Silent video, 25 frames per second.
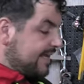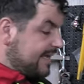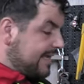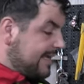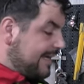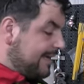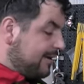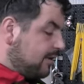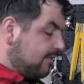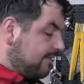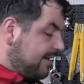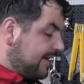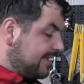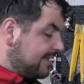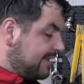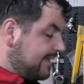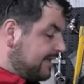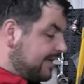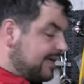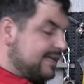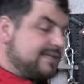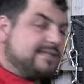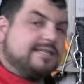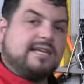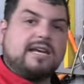
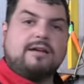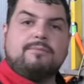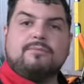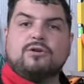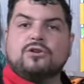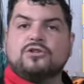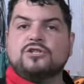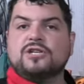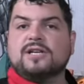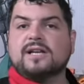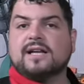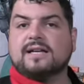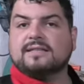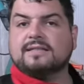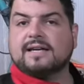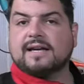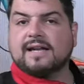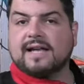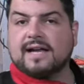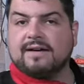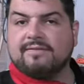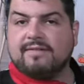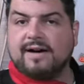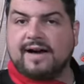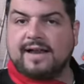kW che sarebbero circa
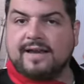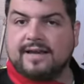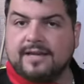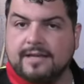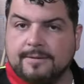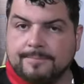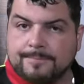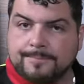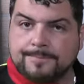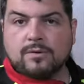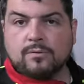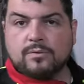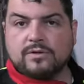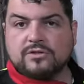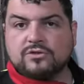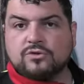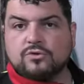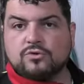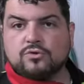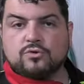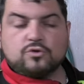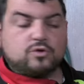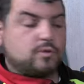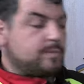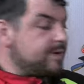3 cavalli questo
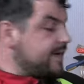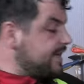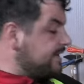giusto per